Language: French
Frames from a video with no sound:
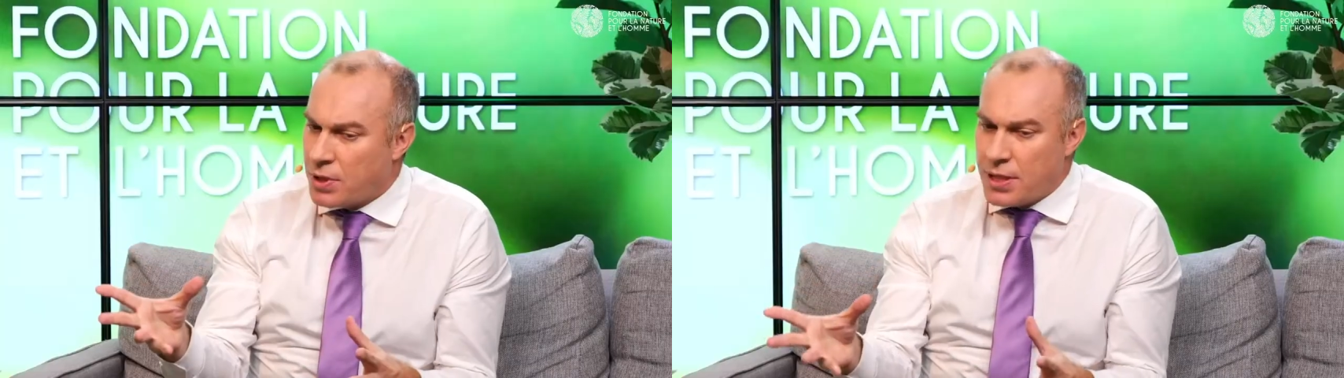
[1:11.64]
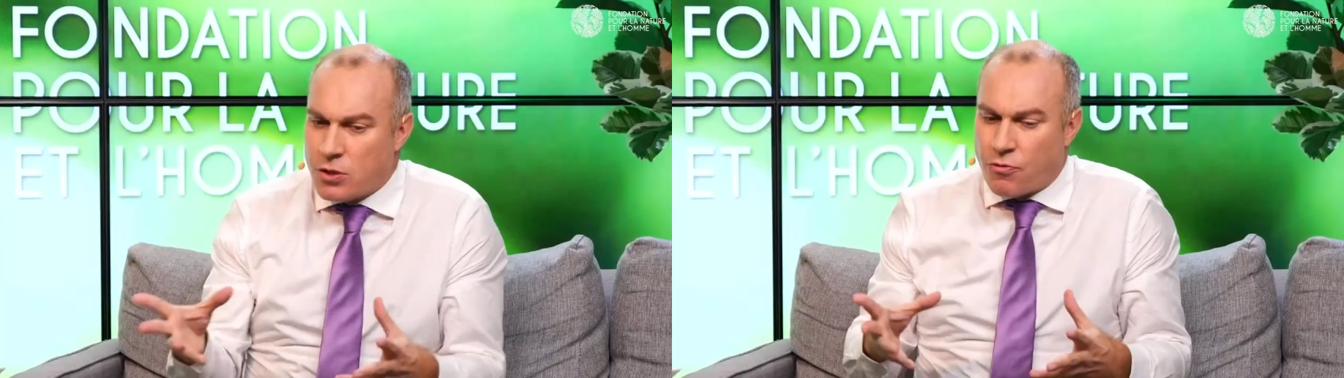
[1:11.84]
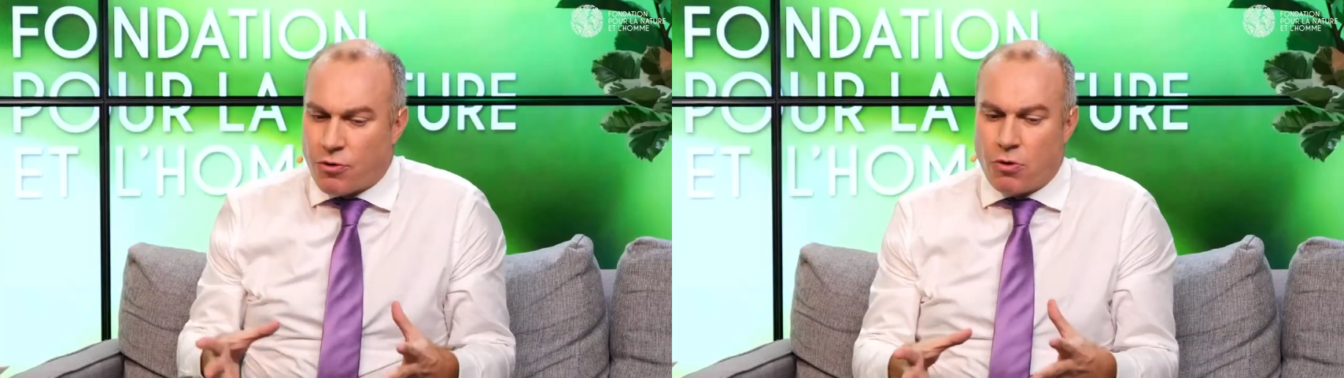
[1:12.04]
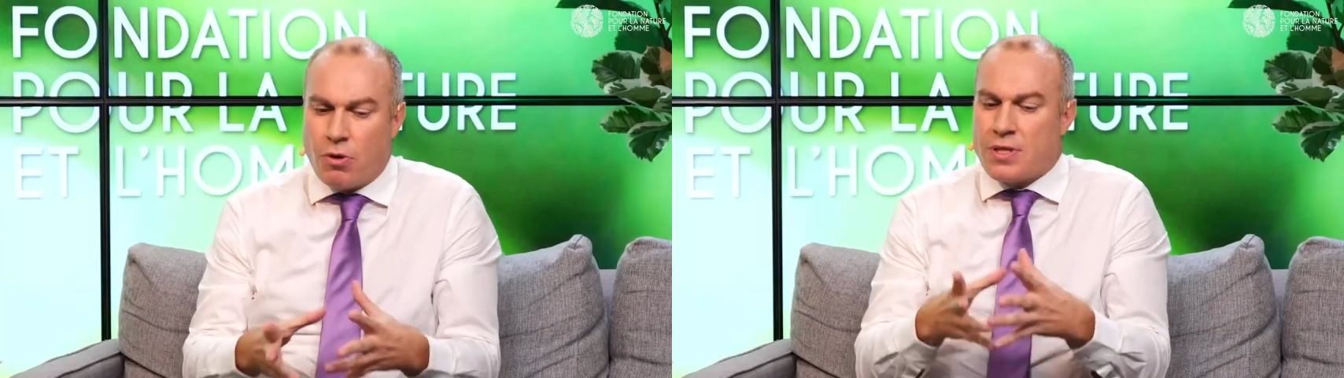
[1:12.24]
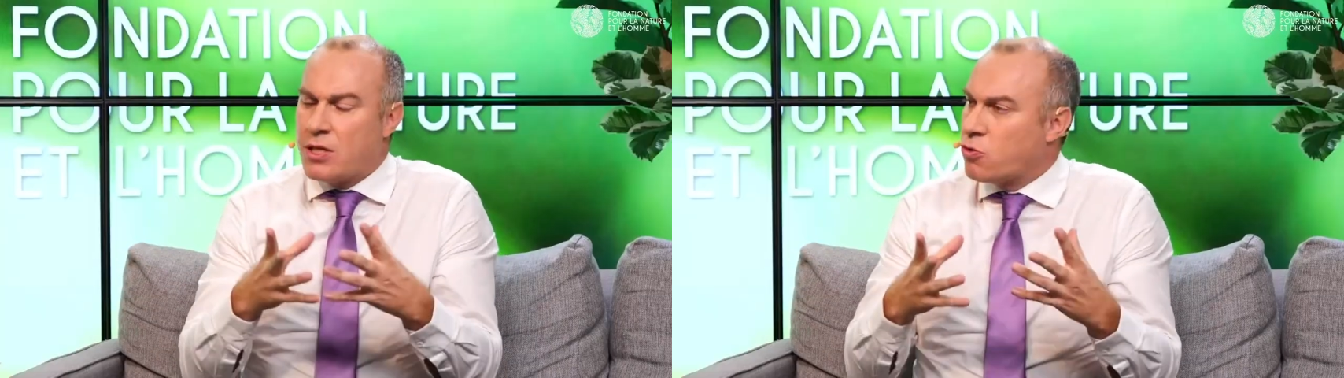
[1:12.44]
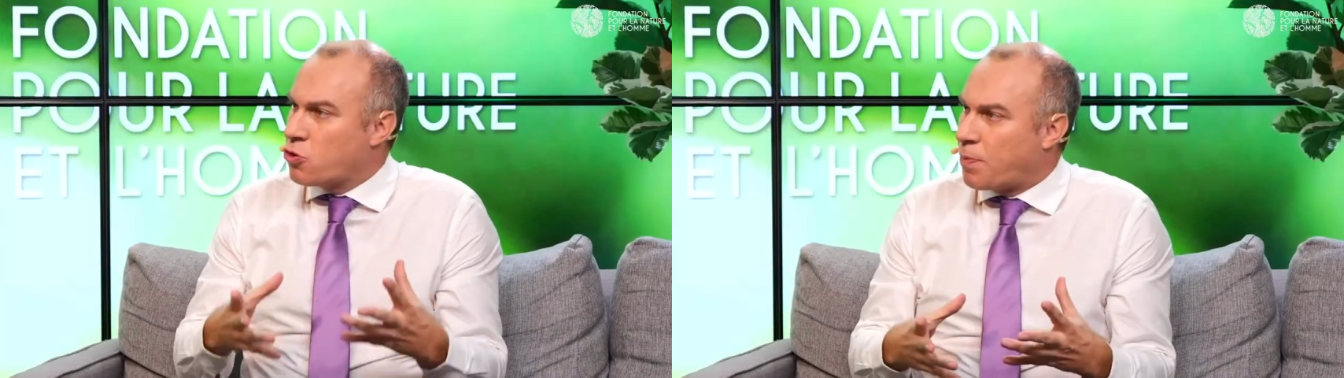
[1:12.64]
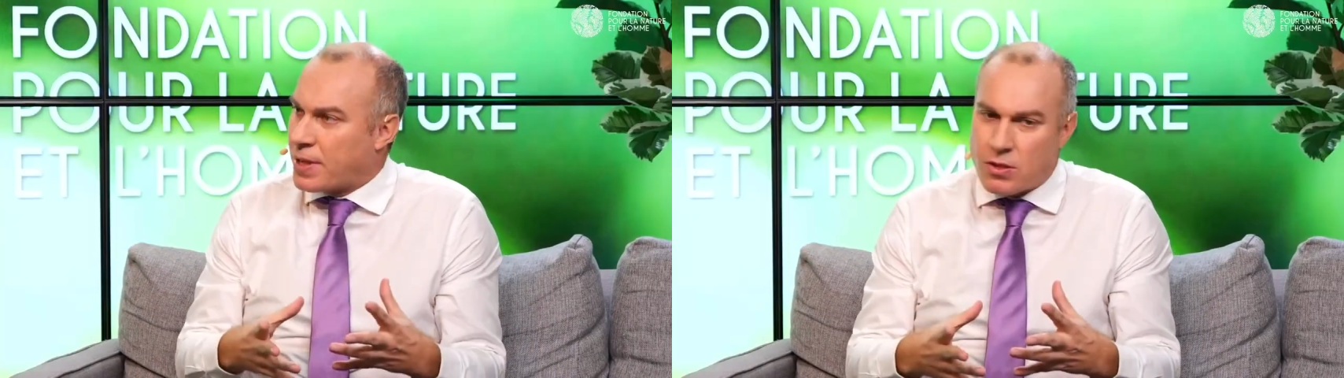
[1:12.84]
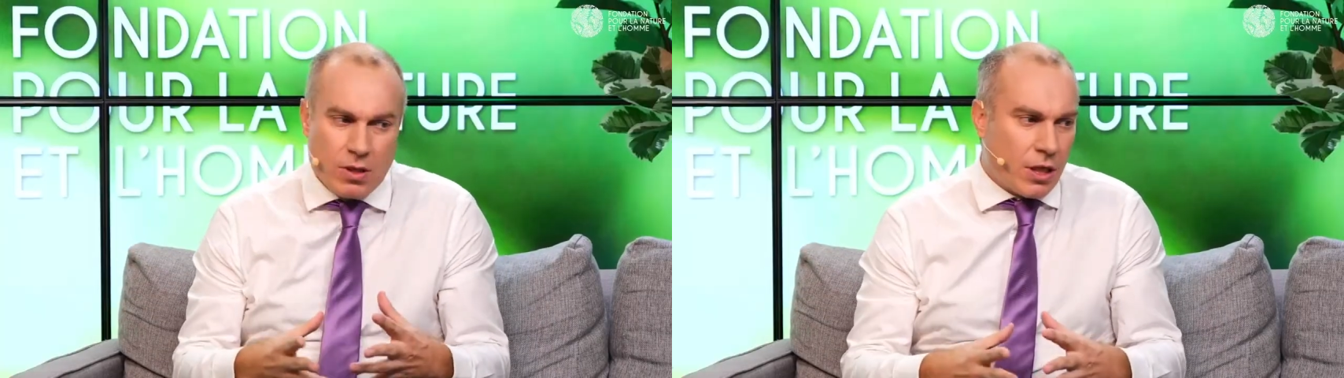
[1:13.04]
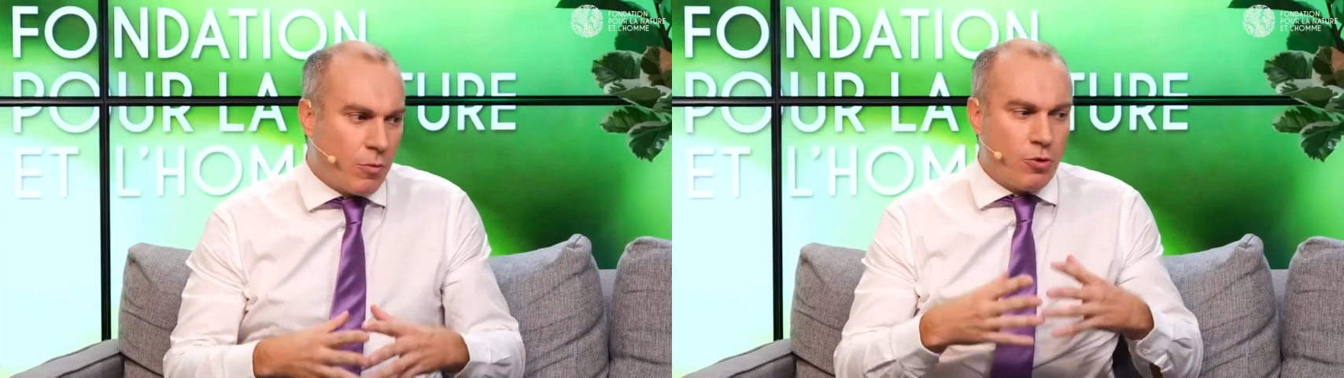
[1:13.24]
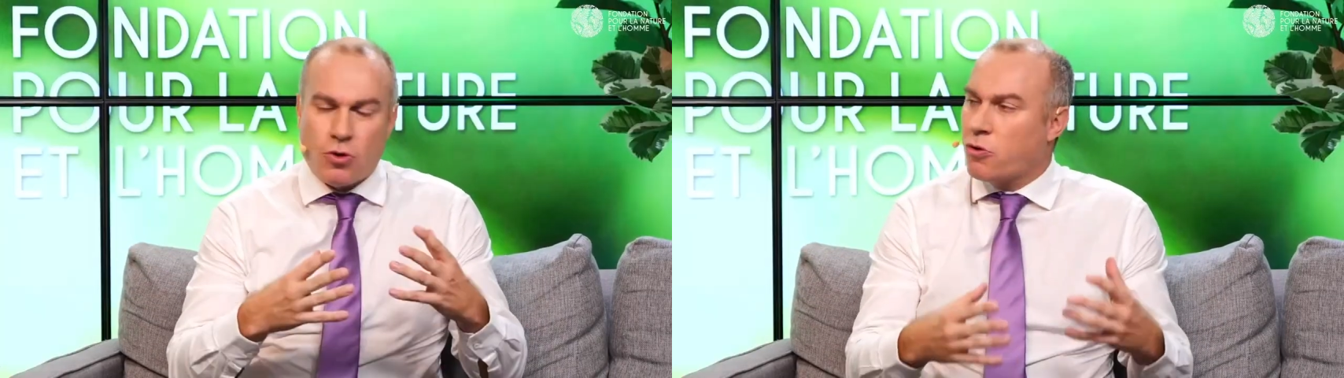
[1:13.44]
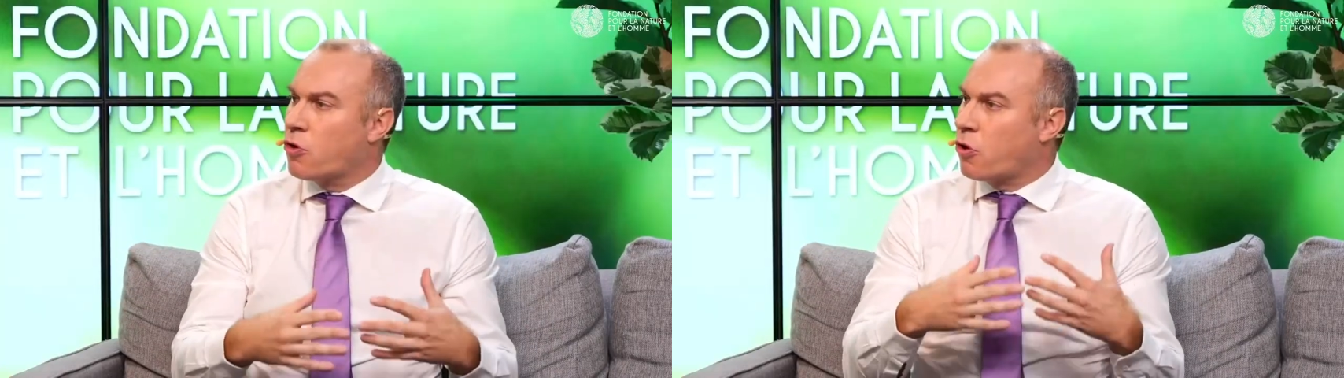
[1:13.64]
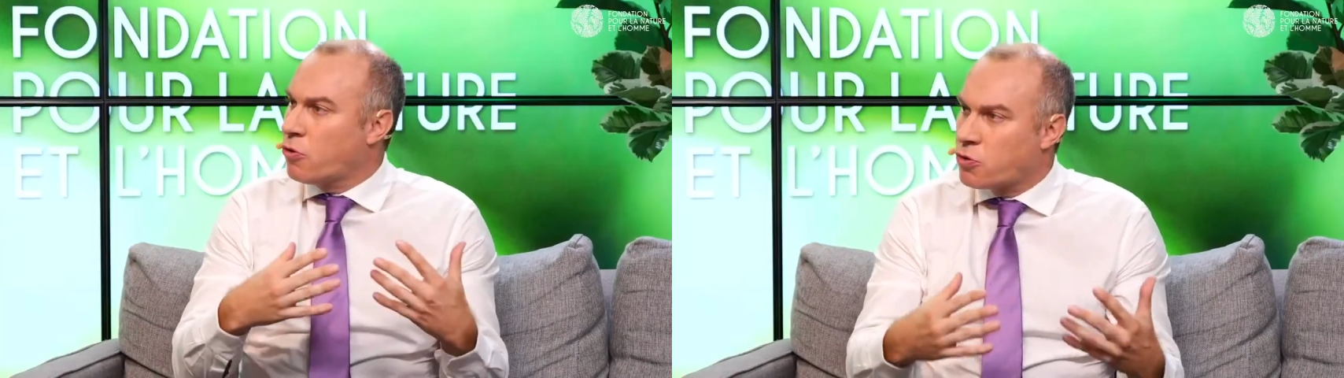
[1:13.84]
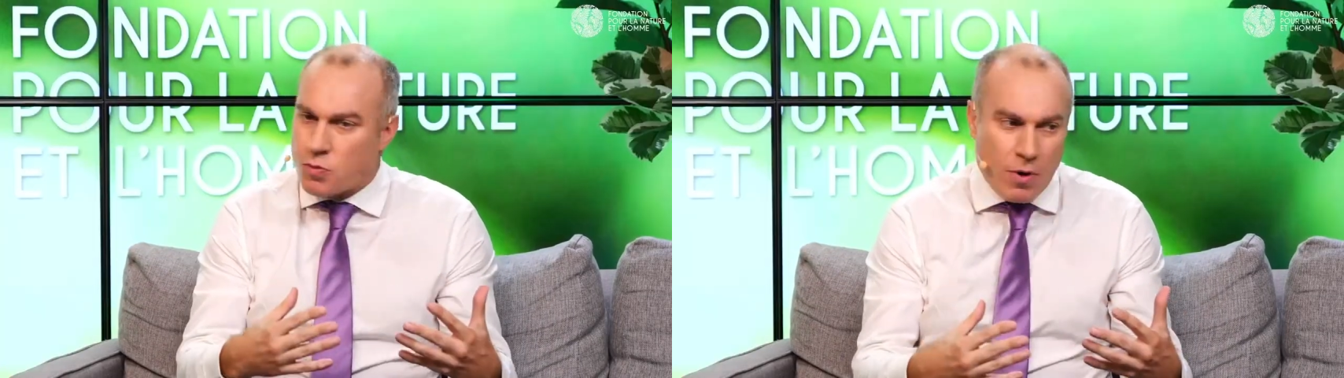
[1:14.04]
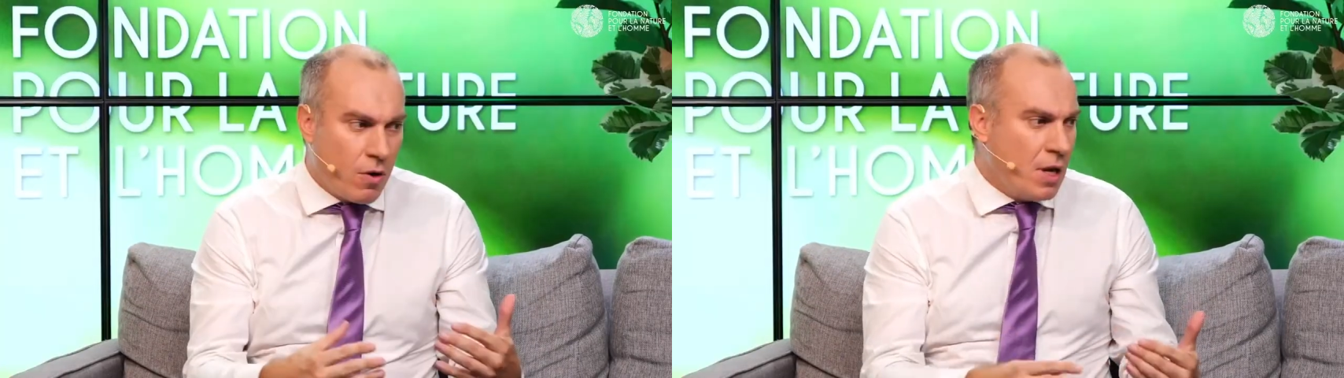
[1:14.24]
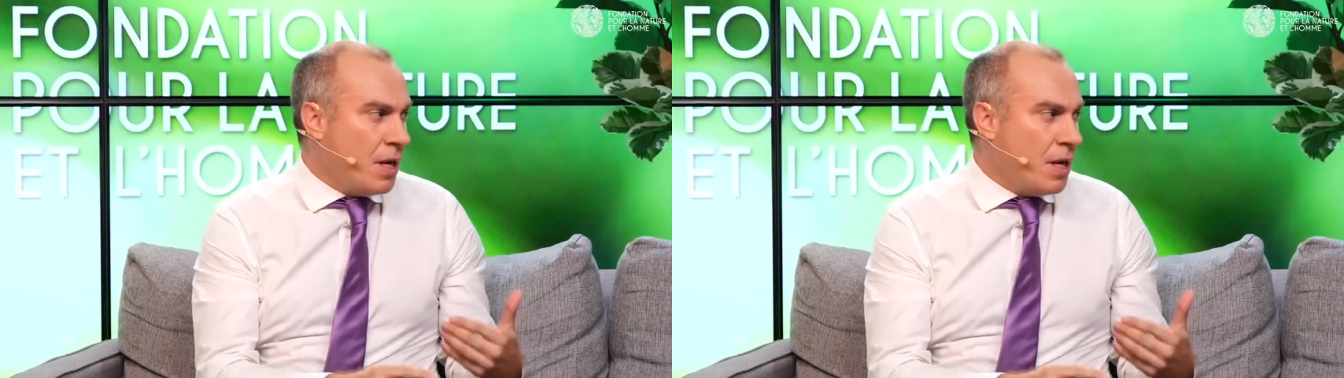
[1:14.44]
politique, sauf que c'est toujours présenté comme une sorte de renoncement.